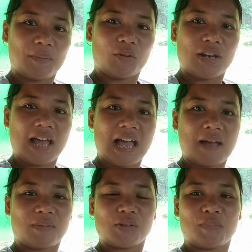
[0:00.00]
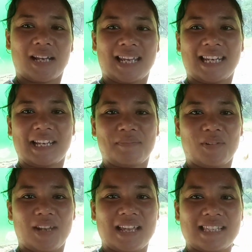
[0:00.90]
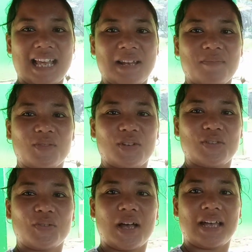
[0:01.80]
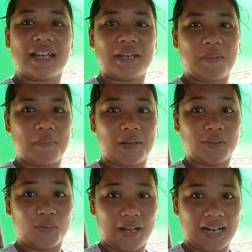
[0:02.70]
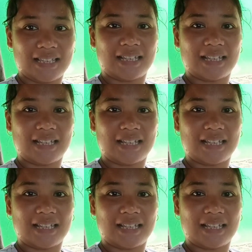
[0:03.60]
Bida, berjumpa lagi dengan Bida. Salam jojoan Nanti Bapak Tura